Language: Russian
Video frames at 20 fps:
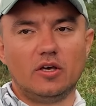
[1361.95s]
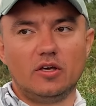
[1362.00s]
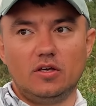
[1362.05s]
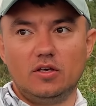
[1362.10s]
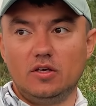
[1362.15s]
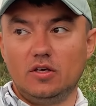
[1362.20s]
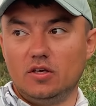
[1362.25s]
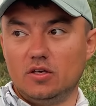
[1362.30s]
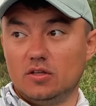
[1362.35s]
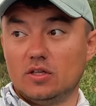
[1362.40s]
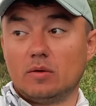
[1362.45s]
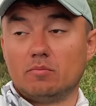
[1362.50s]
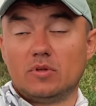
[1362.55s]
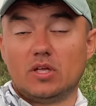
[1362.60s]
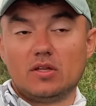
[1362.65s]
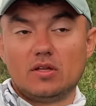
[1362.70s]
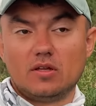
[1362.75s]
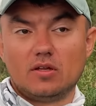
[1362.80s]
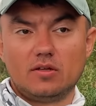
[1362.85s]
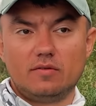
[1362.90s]
и нам
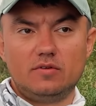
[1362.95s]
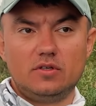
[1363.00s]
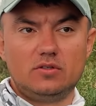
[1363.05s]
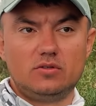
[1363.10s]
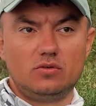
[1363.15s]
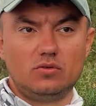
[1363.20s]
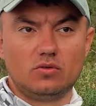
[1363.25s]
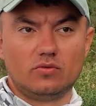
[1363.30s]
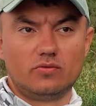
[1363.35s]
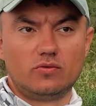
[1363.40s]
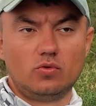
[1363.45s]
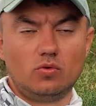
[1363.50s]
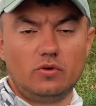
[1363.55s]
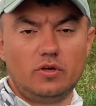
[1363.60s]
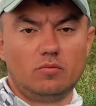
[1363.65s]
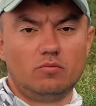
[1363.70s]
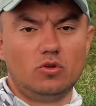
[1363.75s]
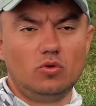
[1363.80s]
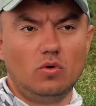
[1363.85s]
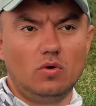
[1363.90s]
надо ловить ее в
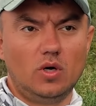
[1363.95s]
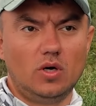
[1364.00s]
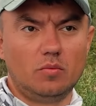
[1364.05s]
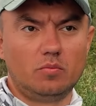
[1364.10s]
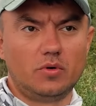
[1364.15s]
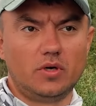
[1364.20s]
туре много,